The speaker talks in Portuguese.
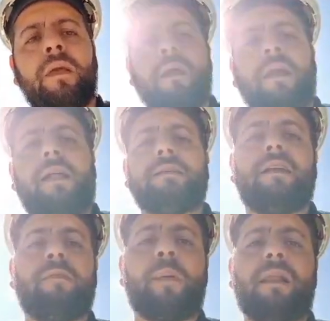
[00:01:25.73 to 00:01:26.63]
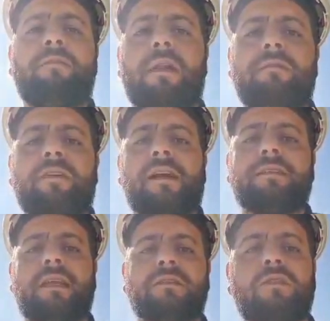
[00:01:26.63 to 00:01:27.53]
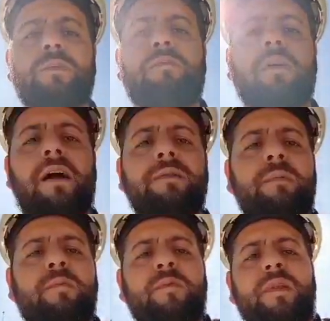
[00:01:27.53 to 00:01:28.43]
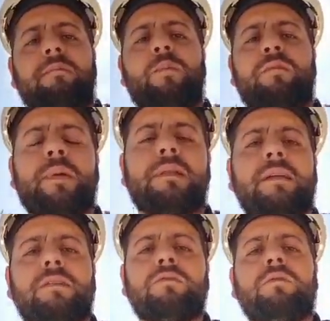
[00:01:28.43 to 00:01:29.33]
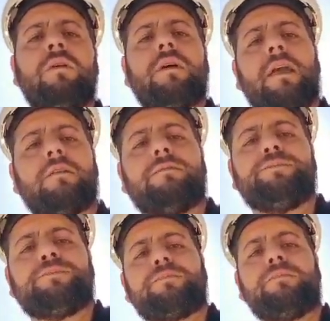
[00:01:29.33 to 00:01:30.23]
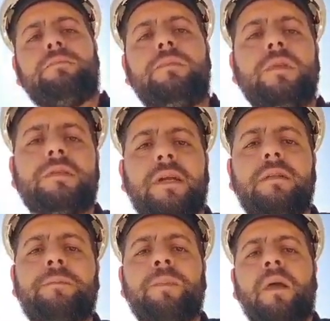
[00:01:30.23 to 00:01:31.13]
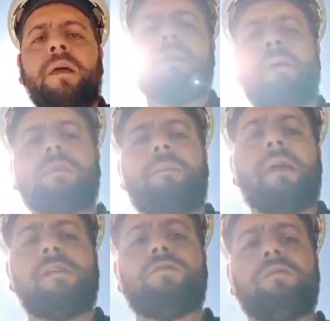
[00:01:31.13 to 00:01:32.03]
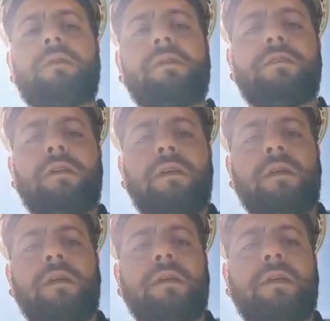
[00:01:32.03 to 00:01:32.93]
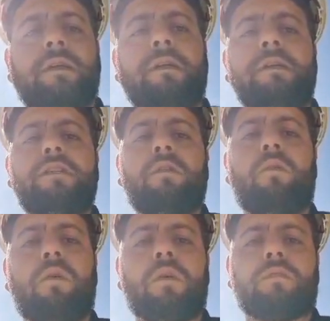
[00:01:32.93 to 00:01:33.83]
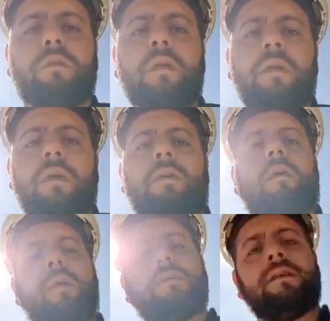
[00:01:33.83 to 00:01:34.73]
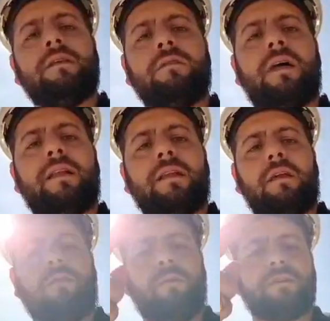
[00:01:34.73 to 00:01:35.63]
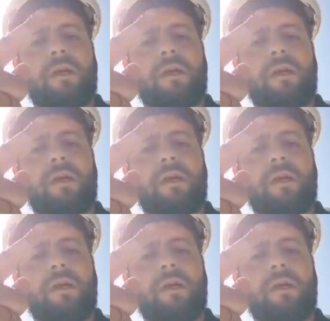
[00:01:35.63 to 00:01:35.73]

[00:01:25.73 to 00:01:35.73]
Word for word: Ela serve para aliviar as tensões provocadas pela movimentação do concreto, certo? Temos também as juntas de, de encontro, como essa aqui do lado que eu vou mostrar para